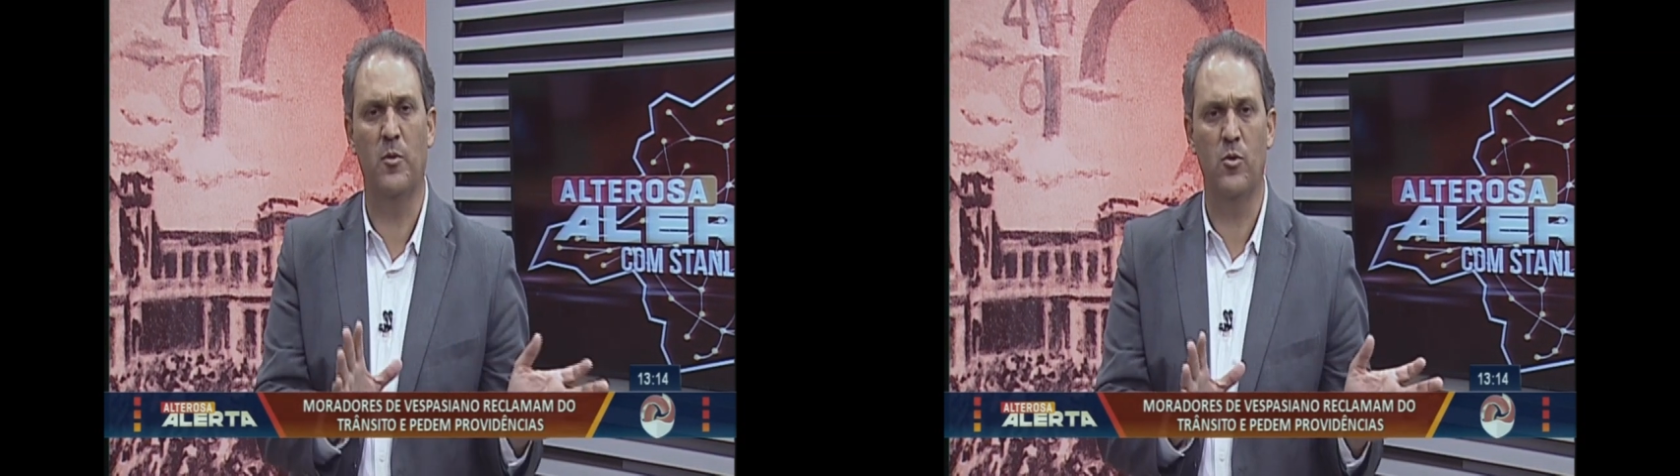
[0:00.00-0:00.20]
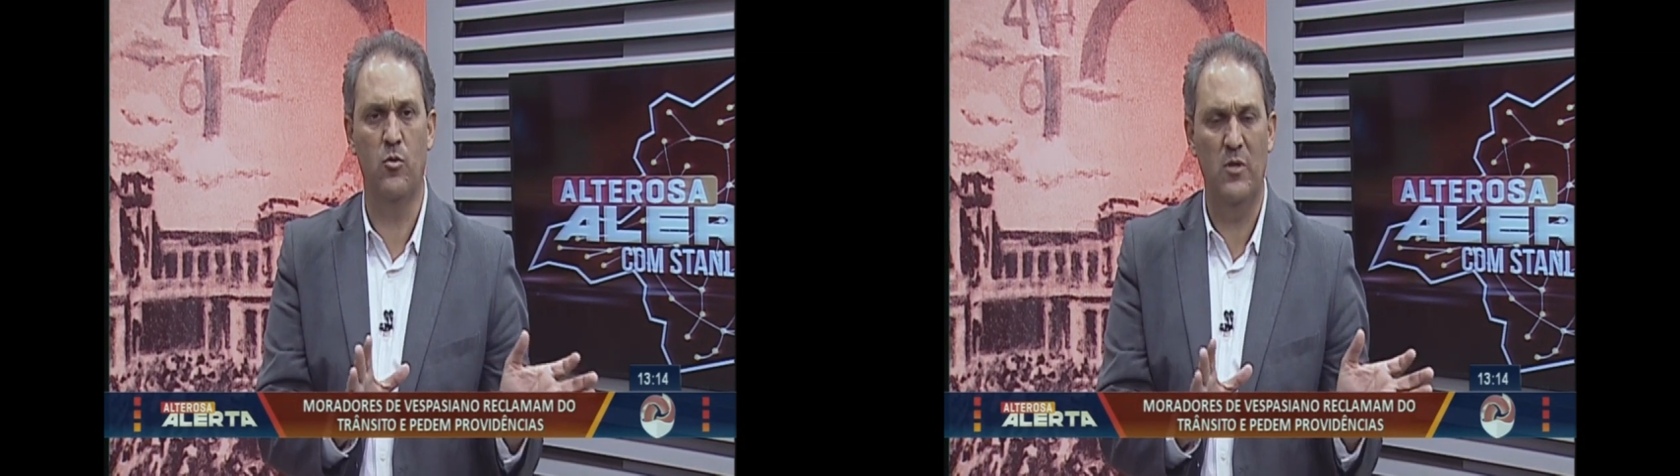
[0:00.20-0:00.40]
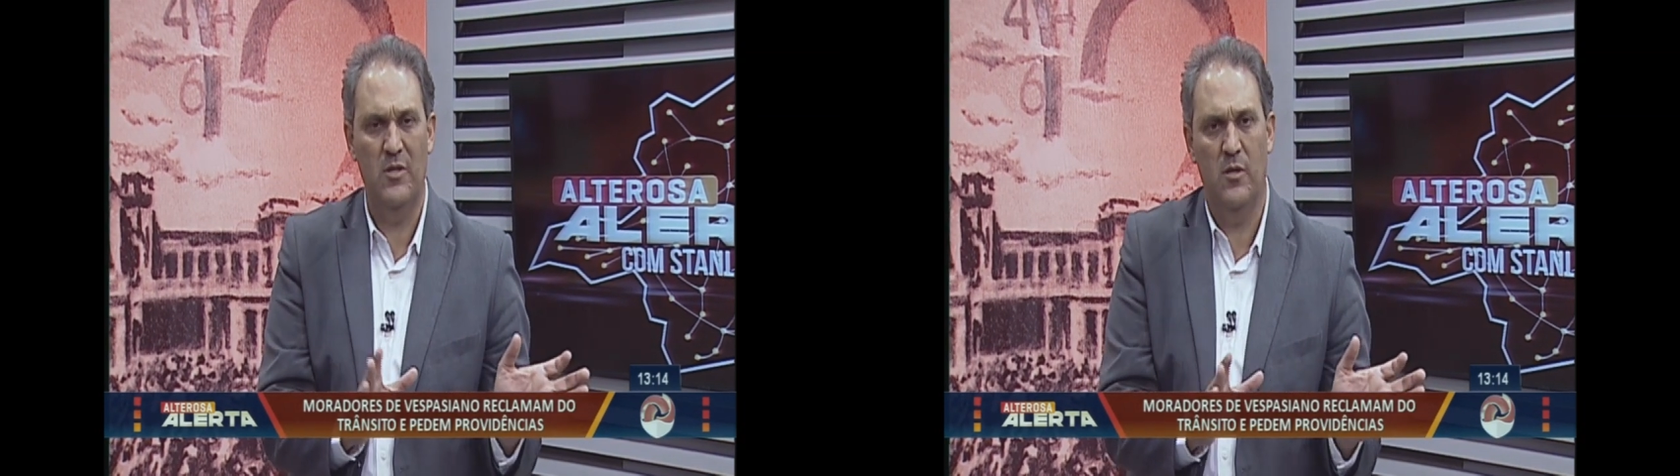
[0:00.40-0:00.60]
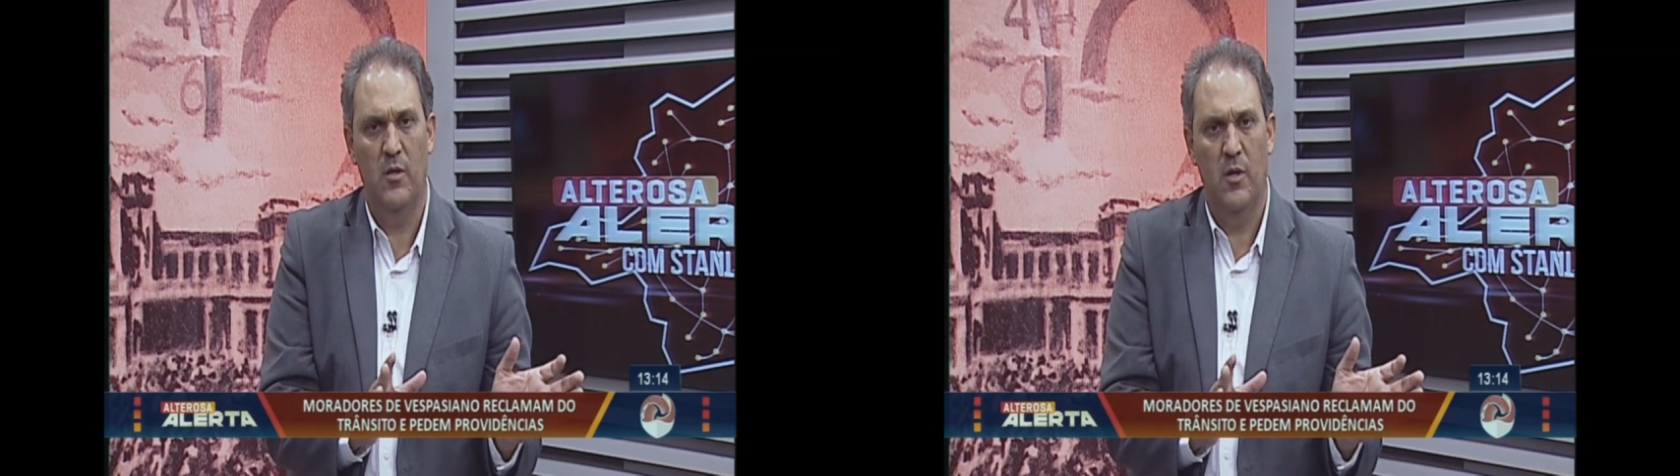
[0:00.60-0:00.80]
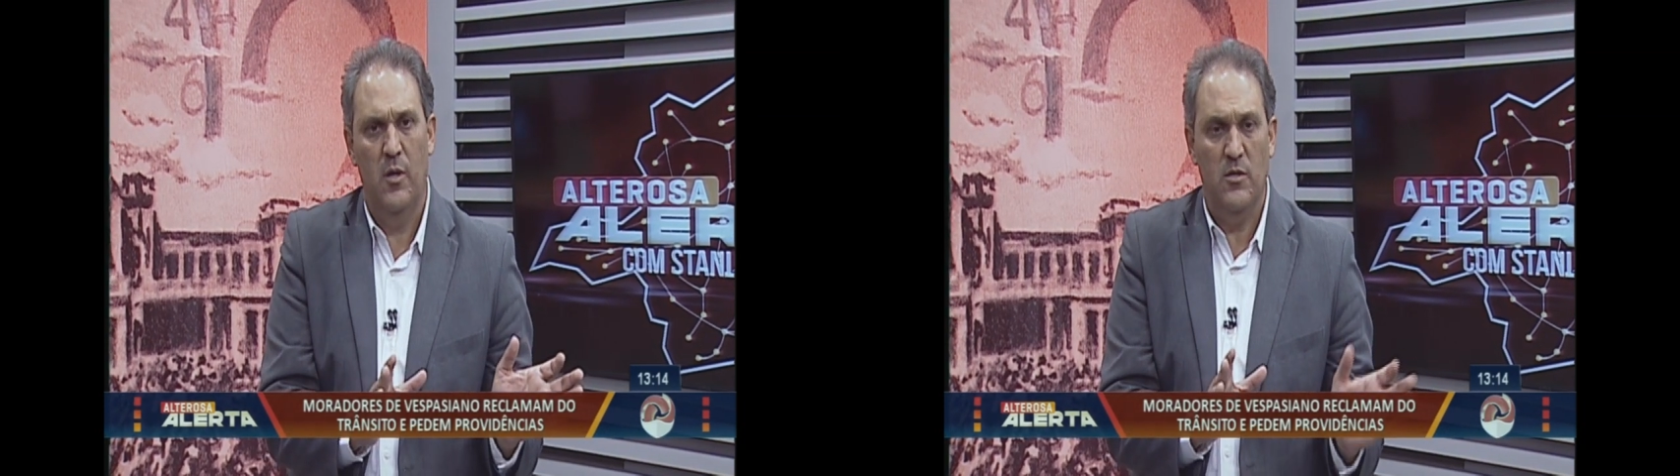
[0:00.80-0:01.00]
tomando conta.
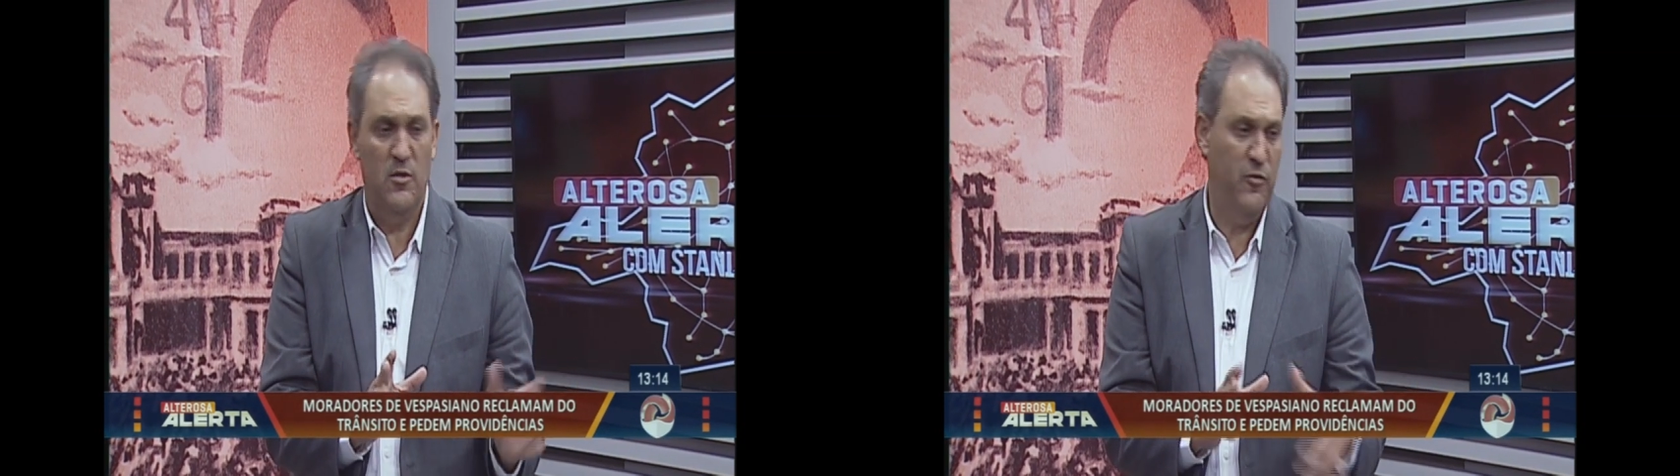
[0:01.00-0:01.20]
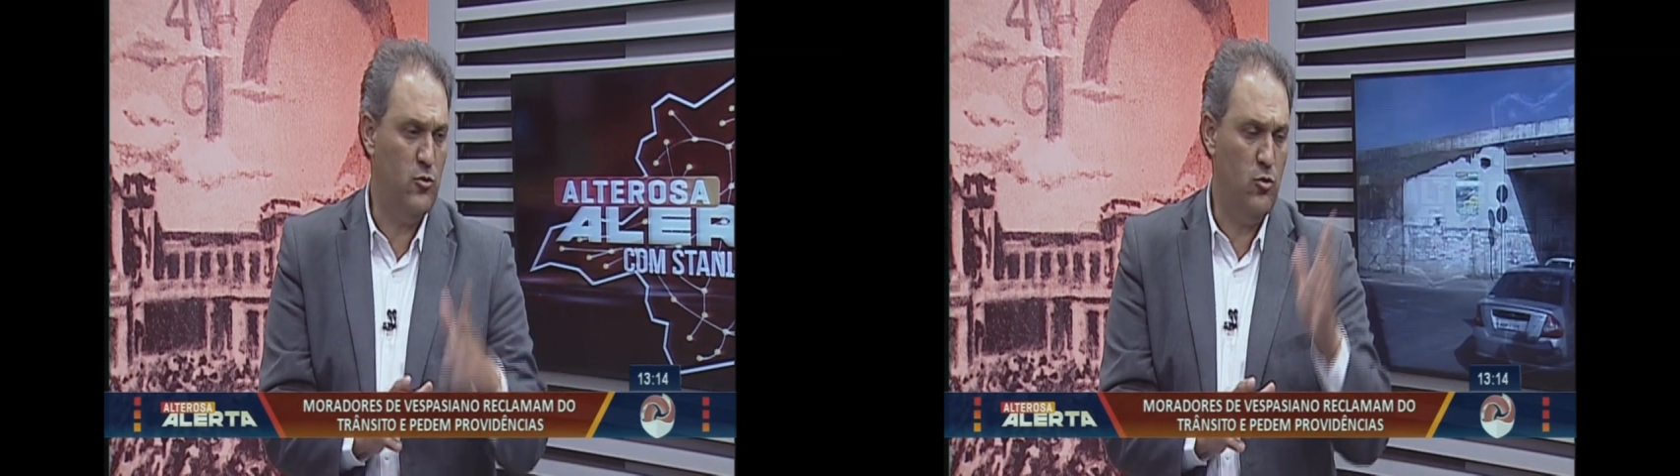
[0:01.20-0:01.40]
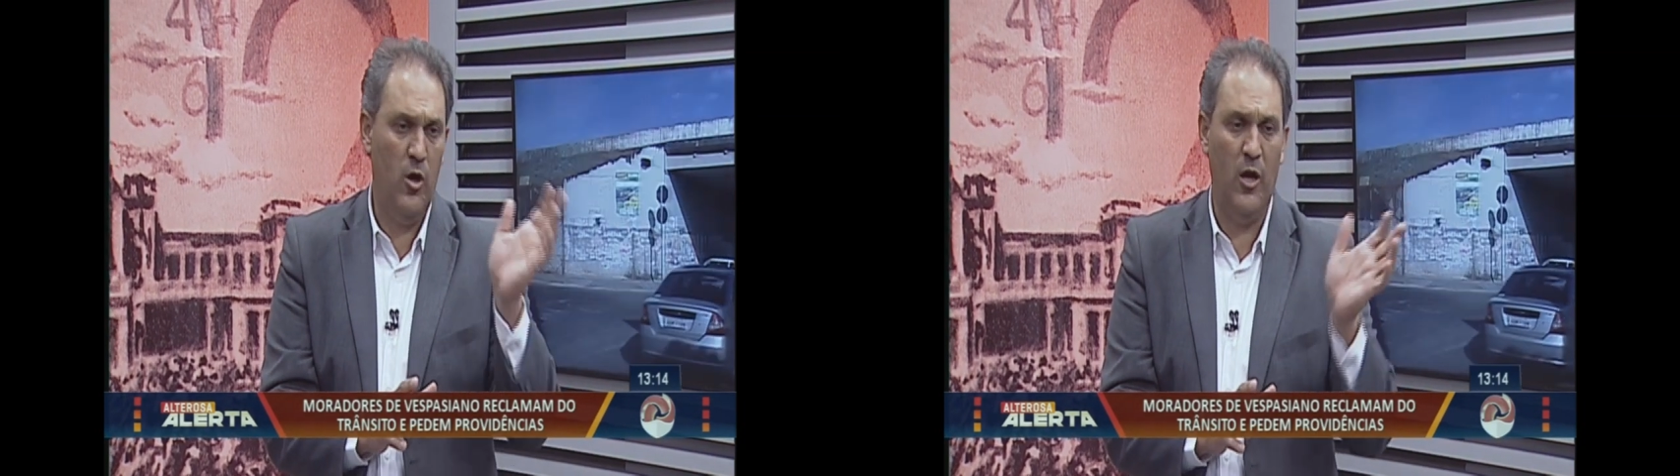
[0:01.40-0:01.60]
Se fosse um